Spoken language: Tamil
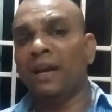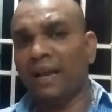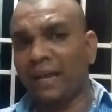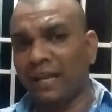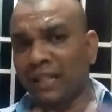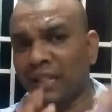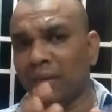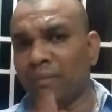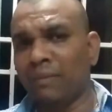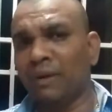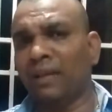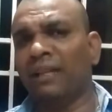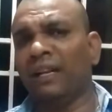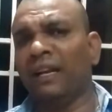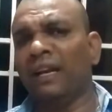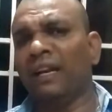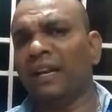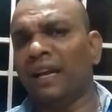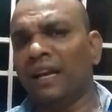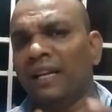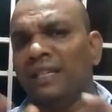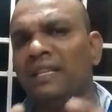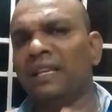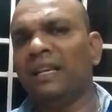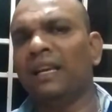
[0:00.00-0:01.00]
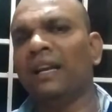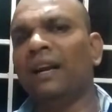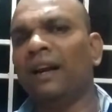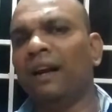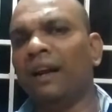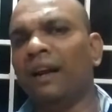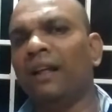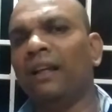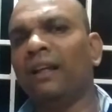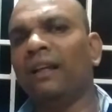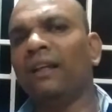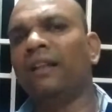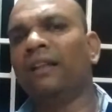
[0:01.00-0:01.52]
இந்த மாதிரி
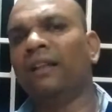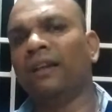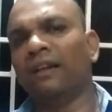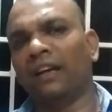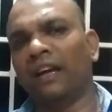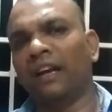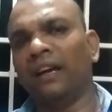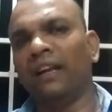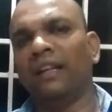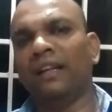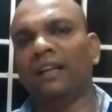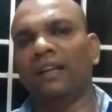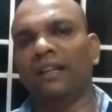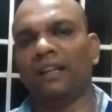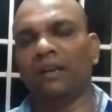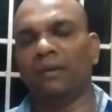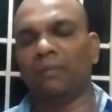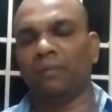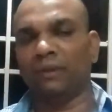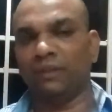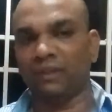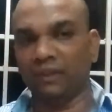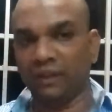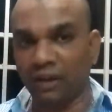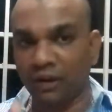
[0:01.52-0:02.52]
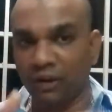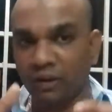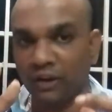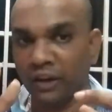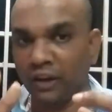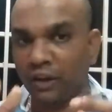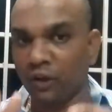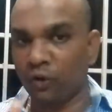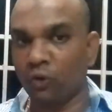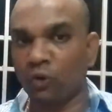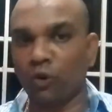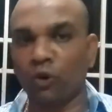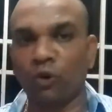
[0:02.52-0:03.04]
நைஜீரியாவில் இருந்த கண்ணீர் கதையை பற்றி தான்
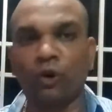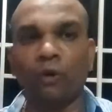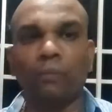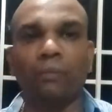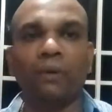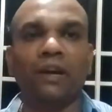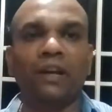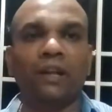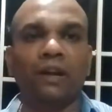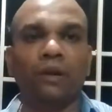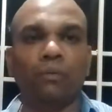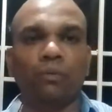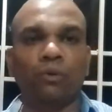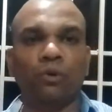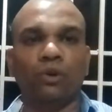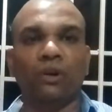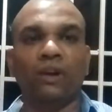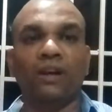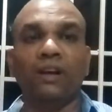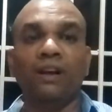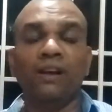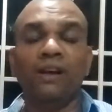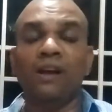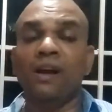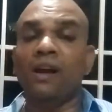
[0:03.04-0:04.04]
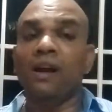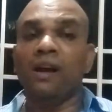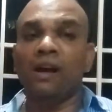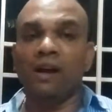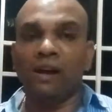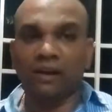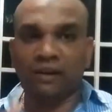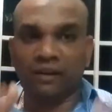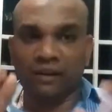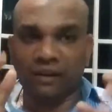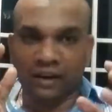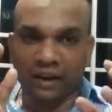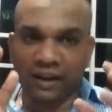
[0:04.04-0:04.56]
இன்றைக்கி உங்களோட பகிர போகிறேன்
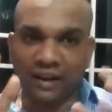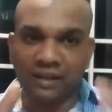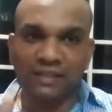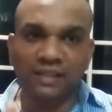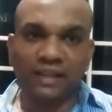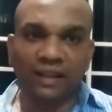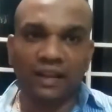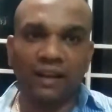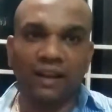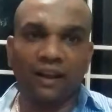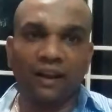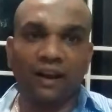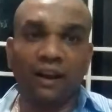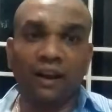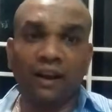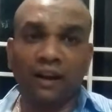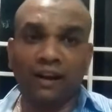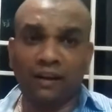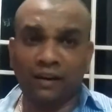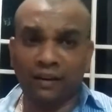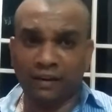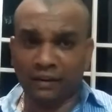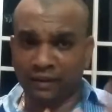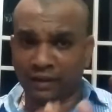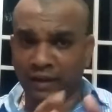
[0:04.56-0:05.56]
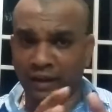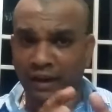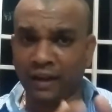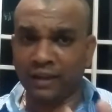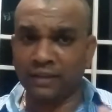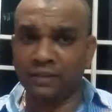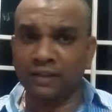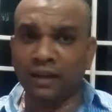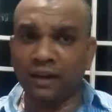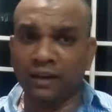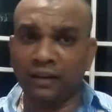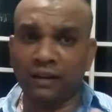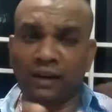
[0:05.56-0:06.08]
நைஜீரியாவில்
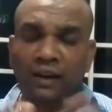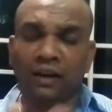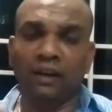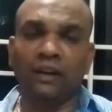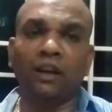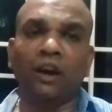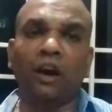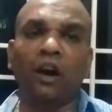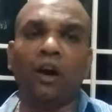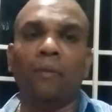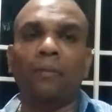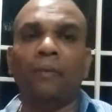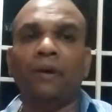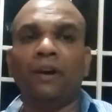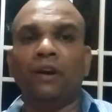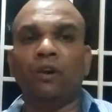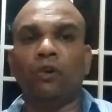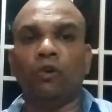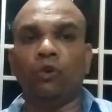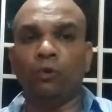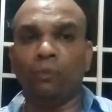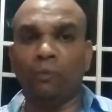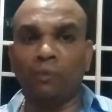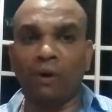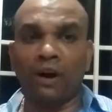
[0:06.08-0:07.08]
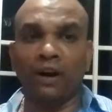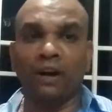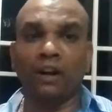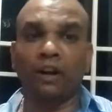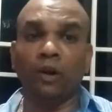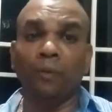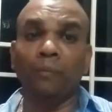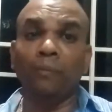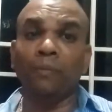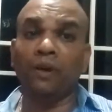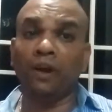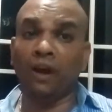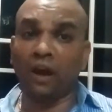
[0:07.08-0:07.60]
நைஜர் டெல்டா அப்படின்ற ஒரு
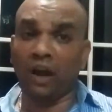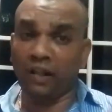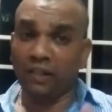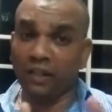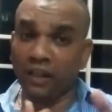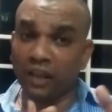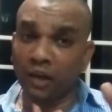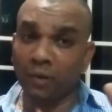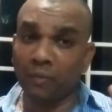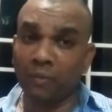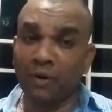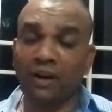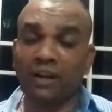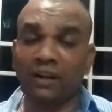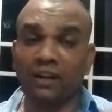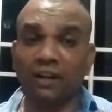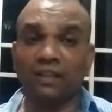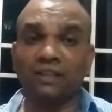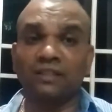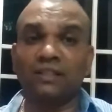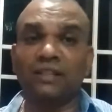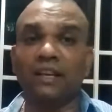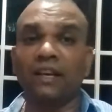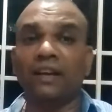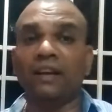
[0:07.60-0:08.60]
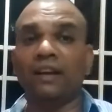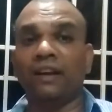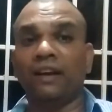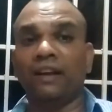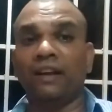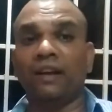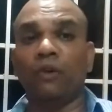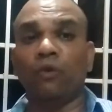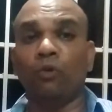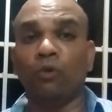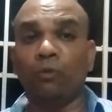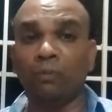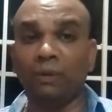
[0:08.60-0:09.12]
மாநிலம் அதிகமான கச்சை எண்ணெயை
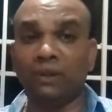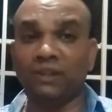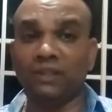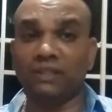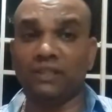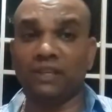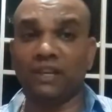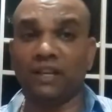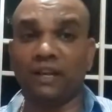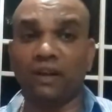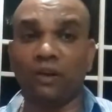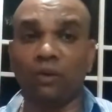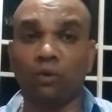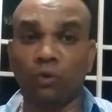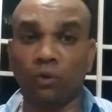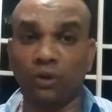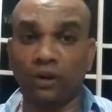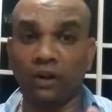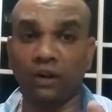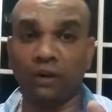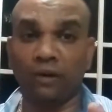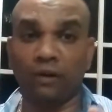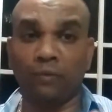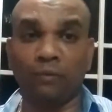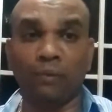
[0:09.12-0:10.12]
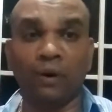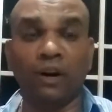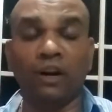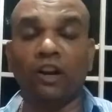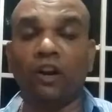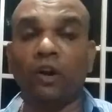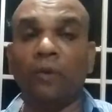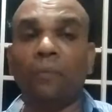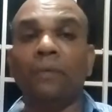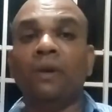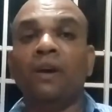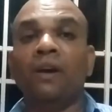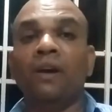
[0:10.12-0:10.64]
உற்பத்தி செய்கிற ஒரு
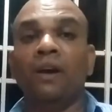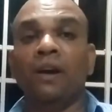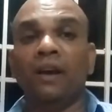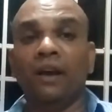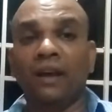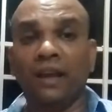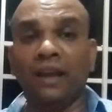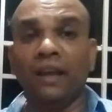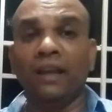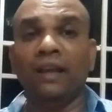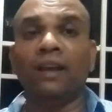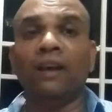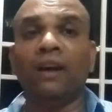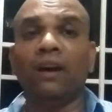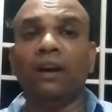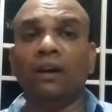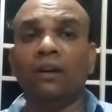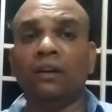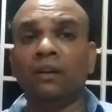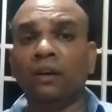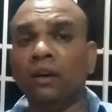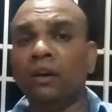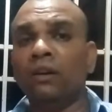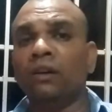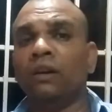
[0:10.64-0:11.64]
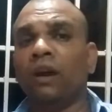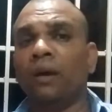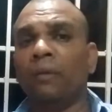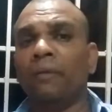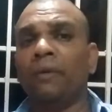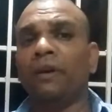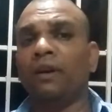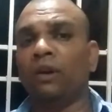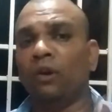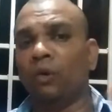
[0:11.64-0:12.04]
மாநிலம் இங்கே நன் அப்படின்ற